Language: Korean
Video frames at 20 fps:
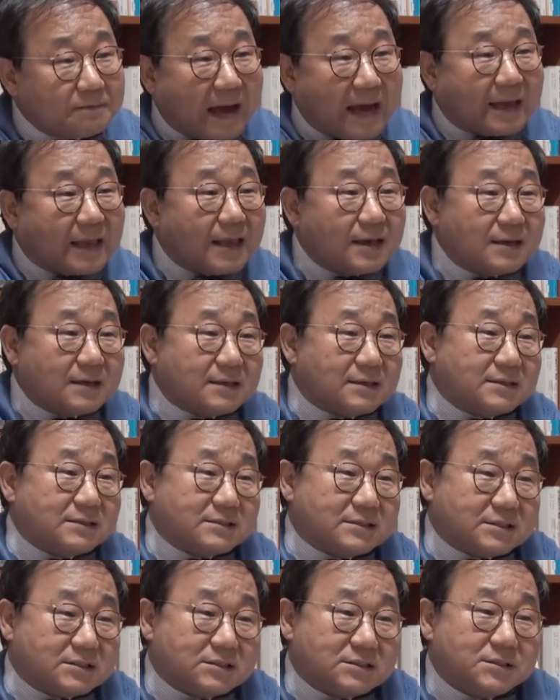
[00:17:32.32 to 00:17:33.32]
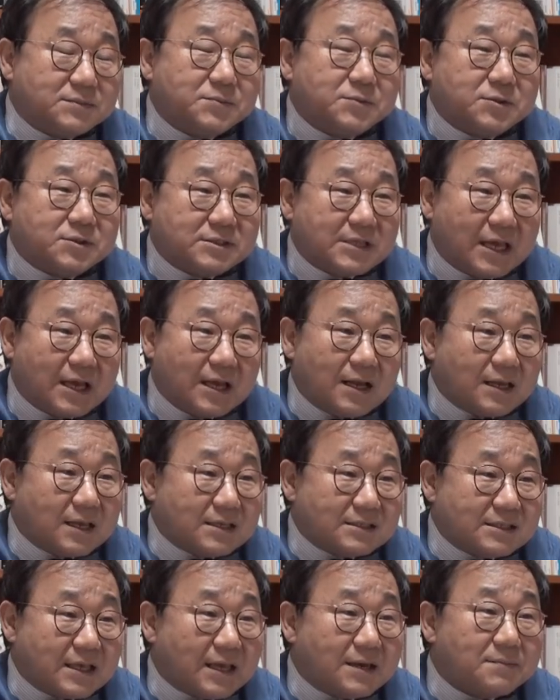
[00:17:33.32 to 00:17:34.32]
박앤크를 진심으로
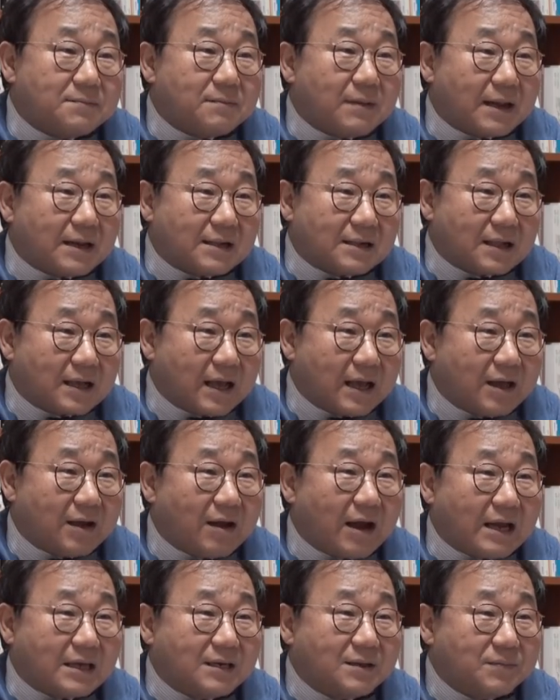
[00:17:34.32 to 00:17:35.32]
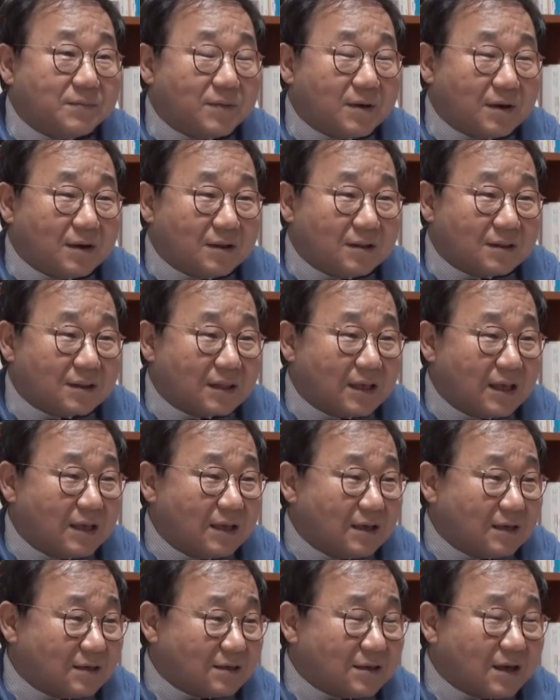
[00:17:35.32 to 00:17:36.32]
생각해서 하는 말일까요? 아니면
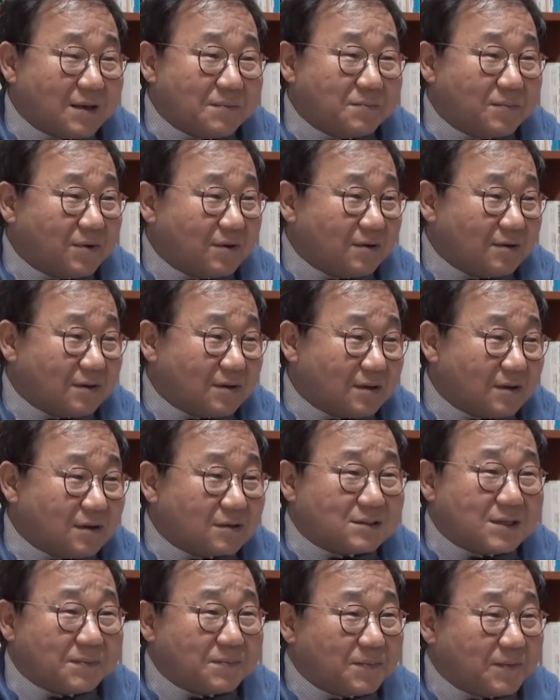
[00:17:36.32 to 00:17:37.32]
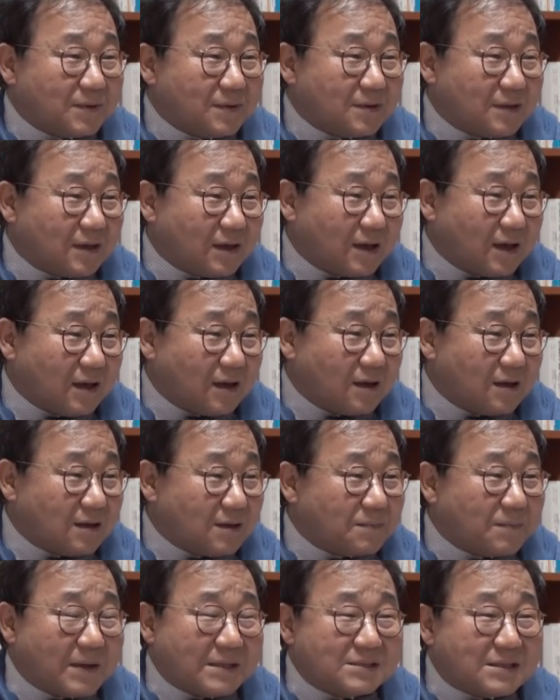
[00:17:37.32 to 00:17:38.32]
그래 뭐 어차피 네가
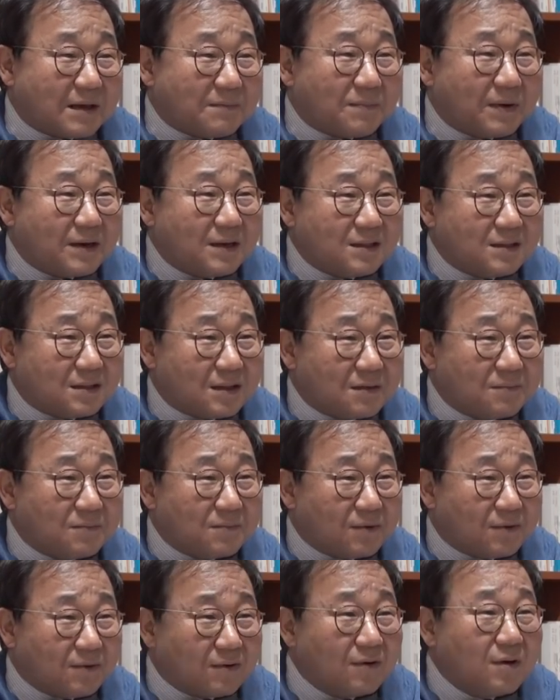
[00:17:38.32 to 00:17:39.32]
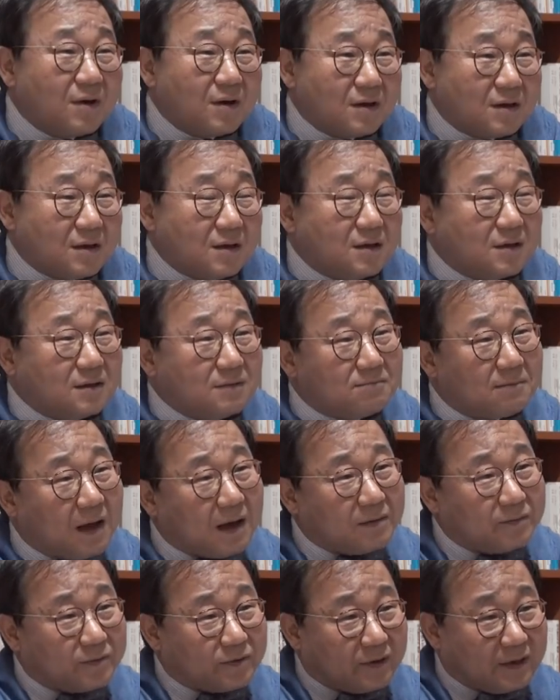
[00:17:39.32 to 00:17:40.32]
2판 4판인데 뭐 이런
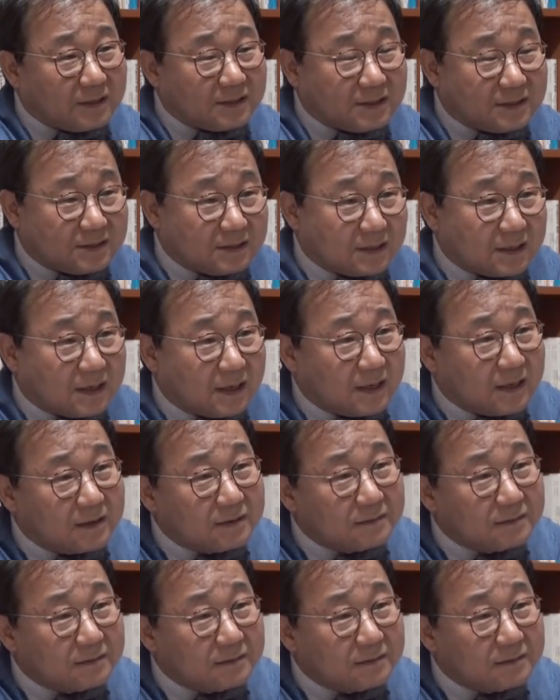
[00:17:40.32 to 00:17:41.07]
마음으로 하셨을까요?